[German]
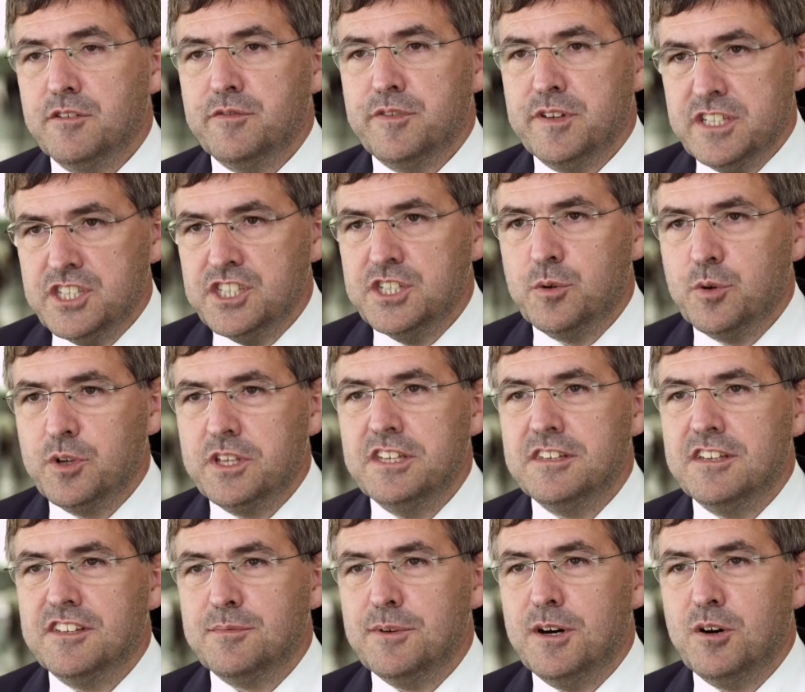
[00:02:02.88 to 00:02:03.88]
Gefäßchirurgie,
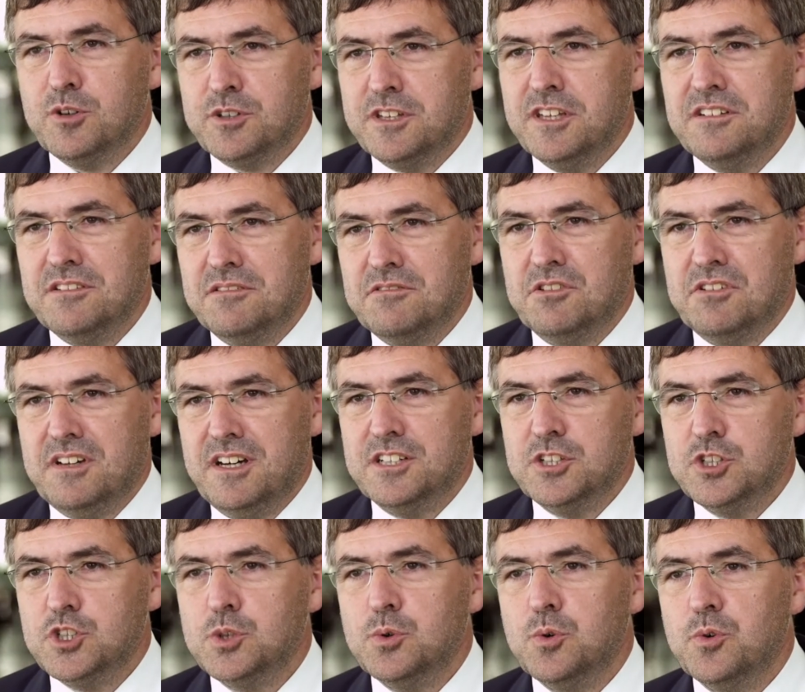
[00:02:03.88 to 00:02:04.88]
das war auch der
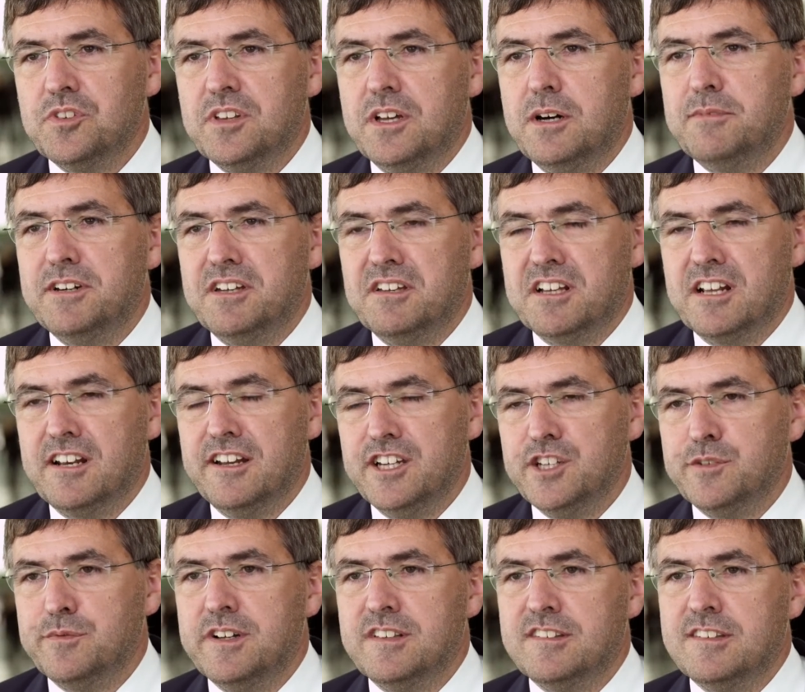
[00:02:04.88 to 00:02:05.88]
Anstoß, aber
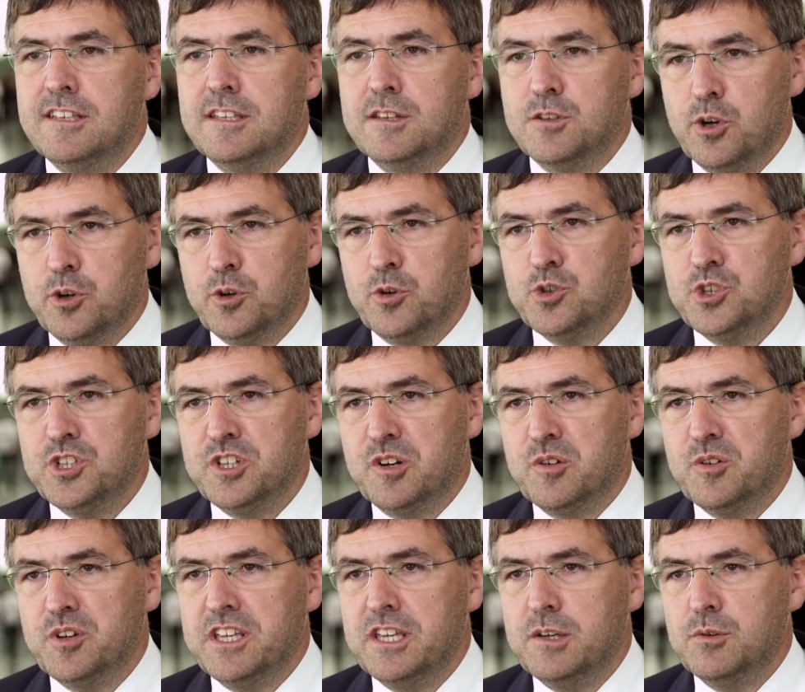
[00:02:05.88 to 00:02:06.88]
gleichfalls die
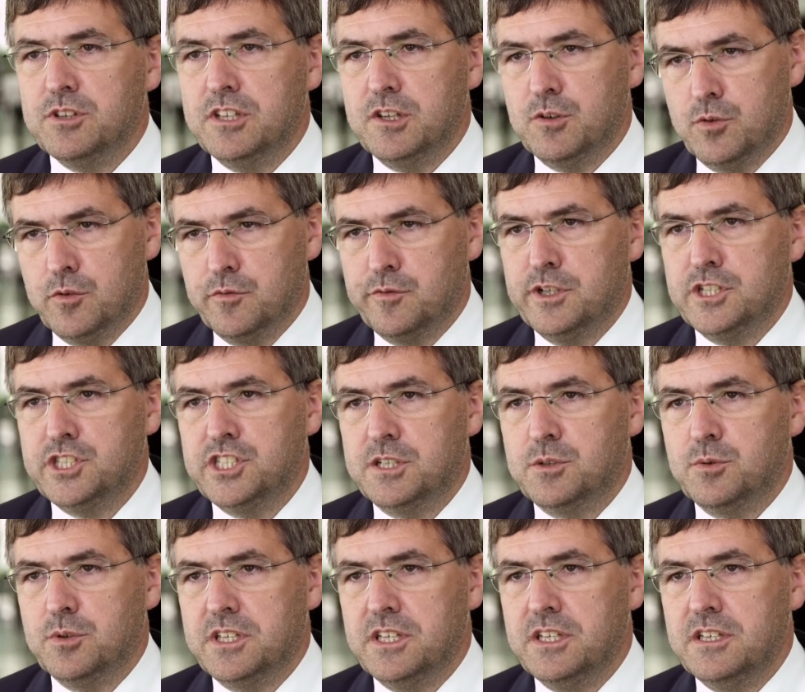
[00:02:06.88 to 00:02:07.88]
Neurochirurgie und die
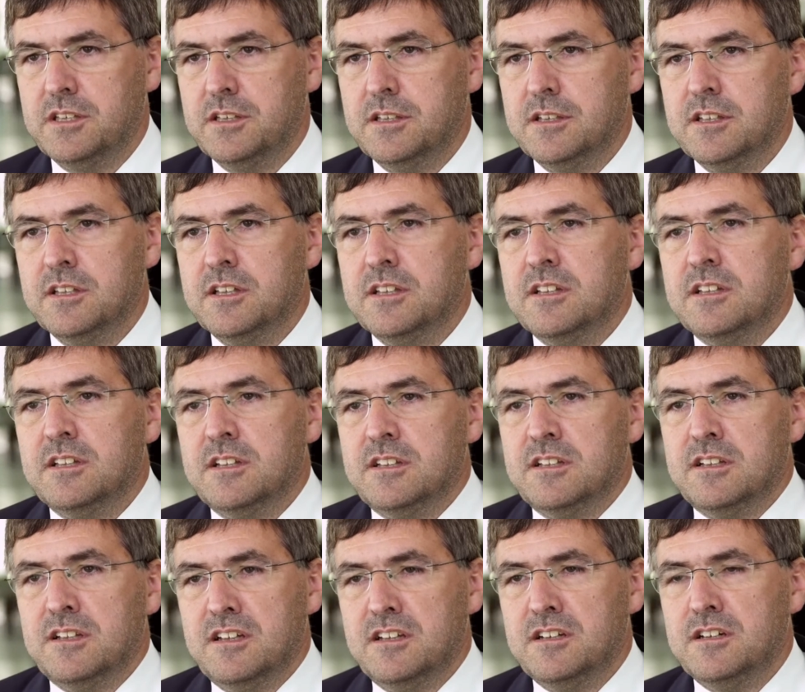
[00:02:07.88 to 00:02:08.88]
Unfallchirurgie.
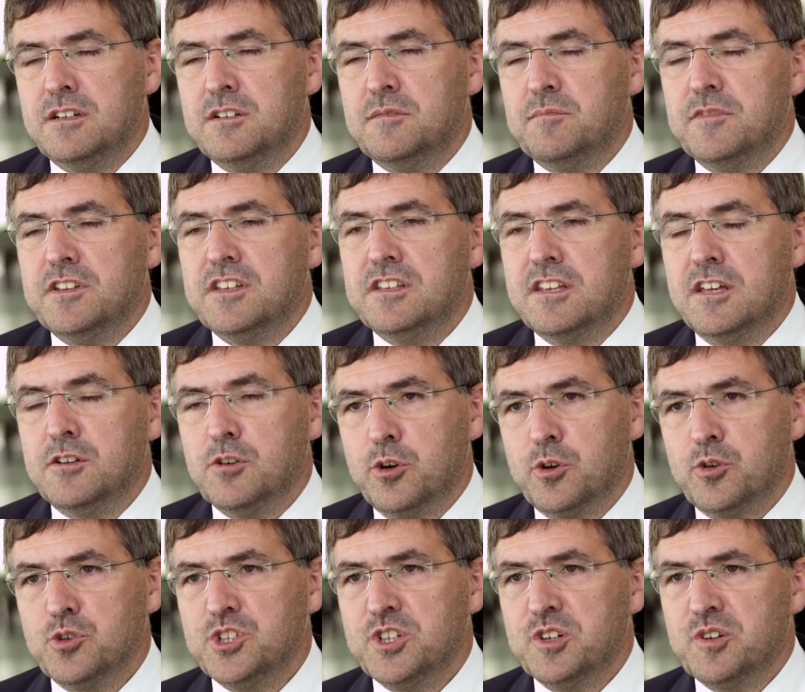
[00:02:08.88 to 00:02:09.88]
Äh, in der
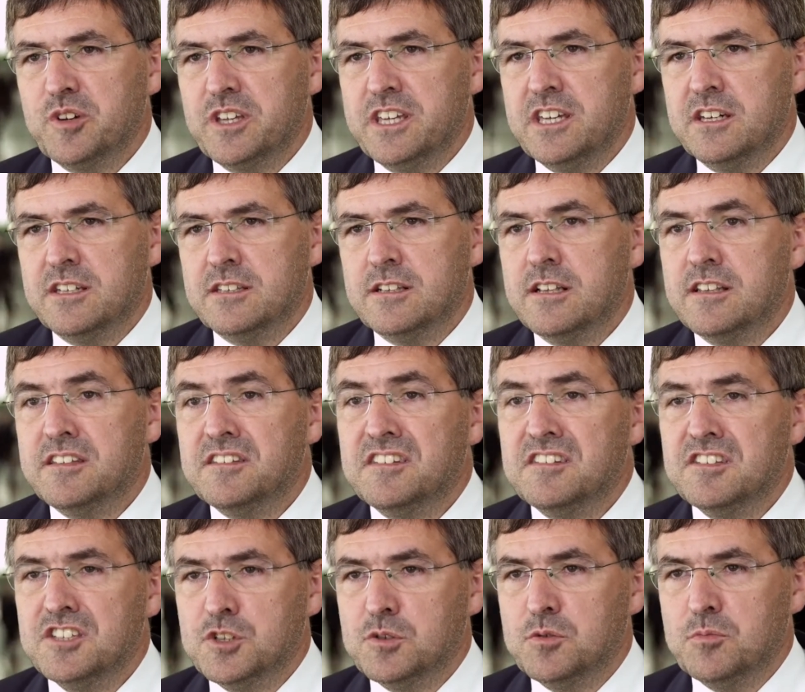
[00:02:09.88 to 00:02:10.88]
Neurochirurgie handelt
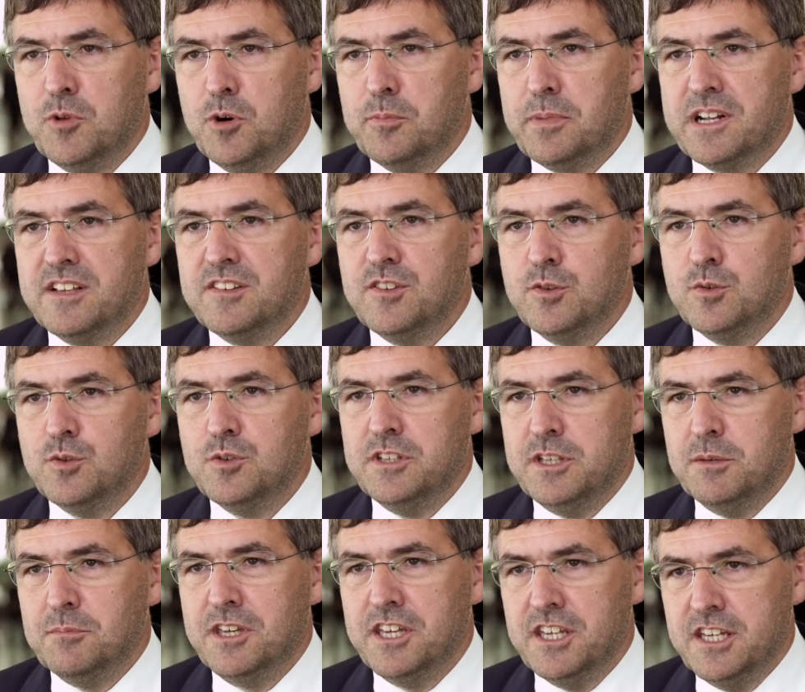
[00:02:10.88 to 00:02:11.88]
es sich um Operationen
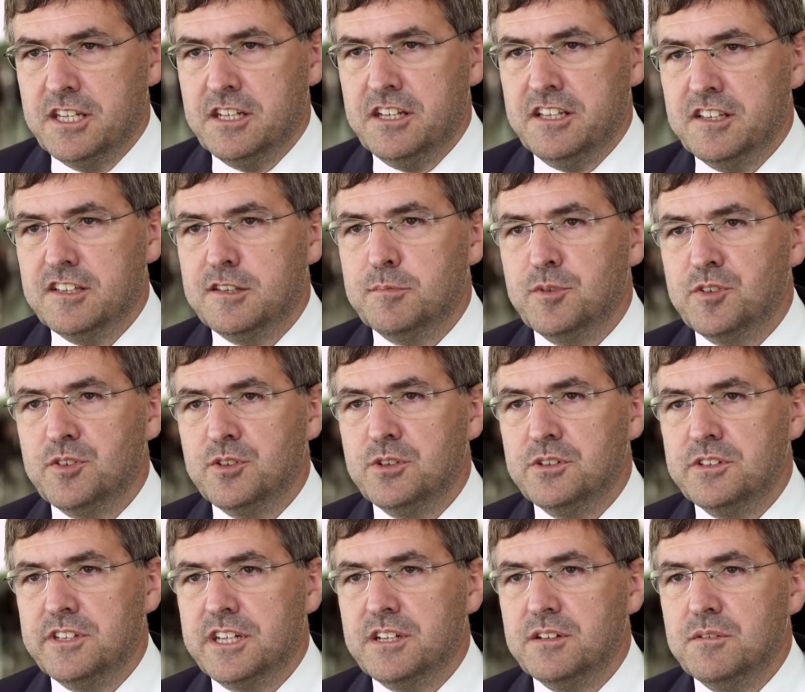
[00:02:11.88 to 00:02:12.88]
im Gehirn
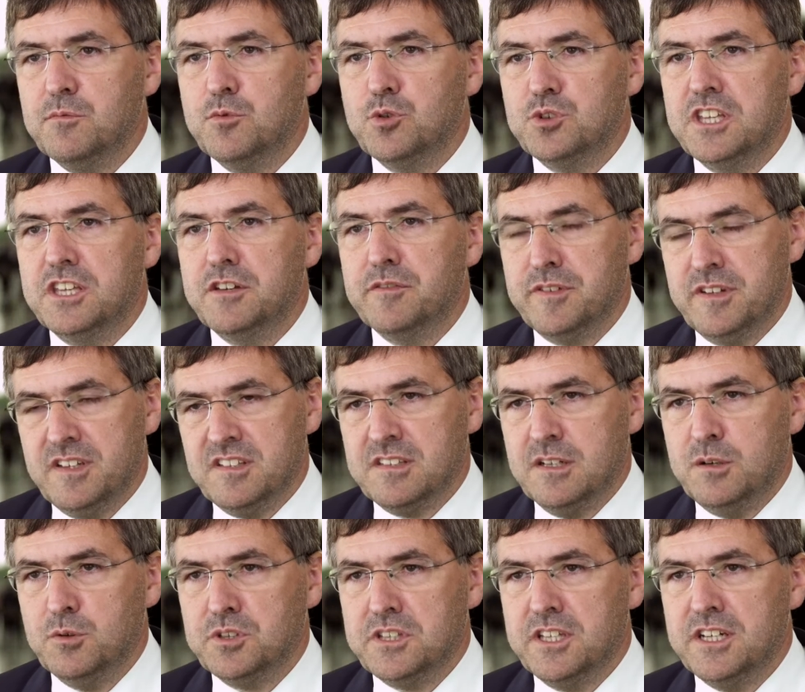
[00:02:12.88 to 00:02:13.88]
insbesondere, wo die
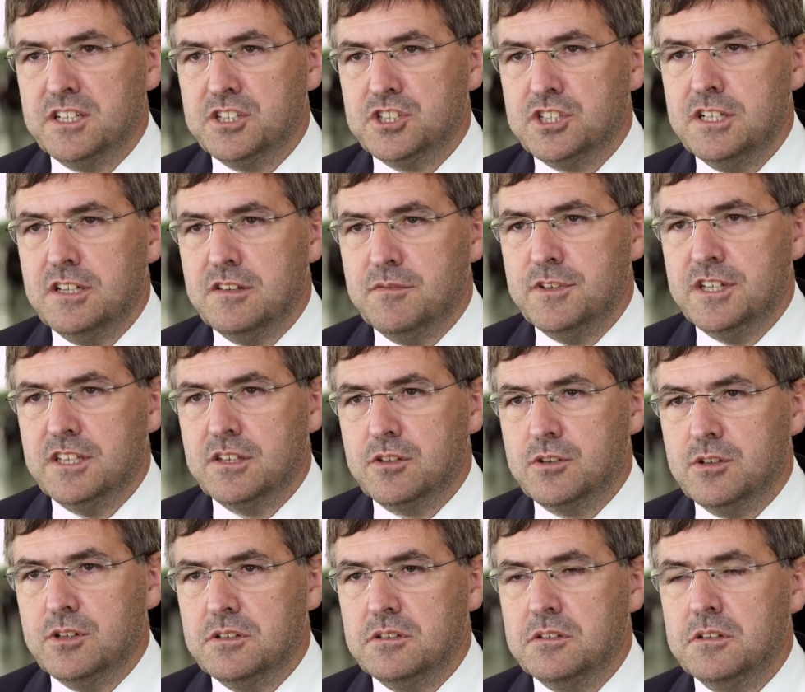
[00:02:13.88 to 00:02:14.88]
Gefäße auch dargestellt werden
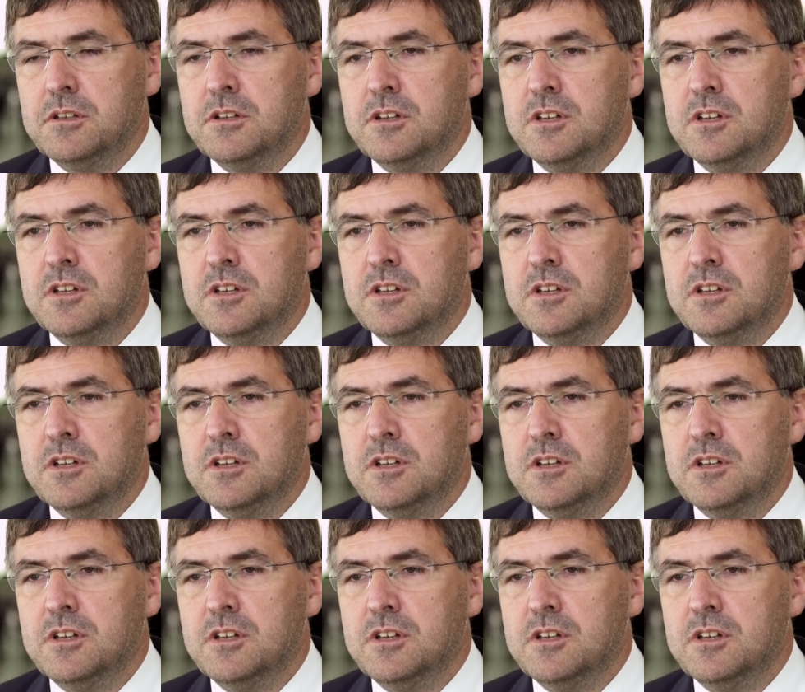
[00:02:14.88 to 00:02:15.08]
können,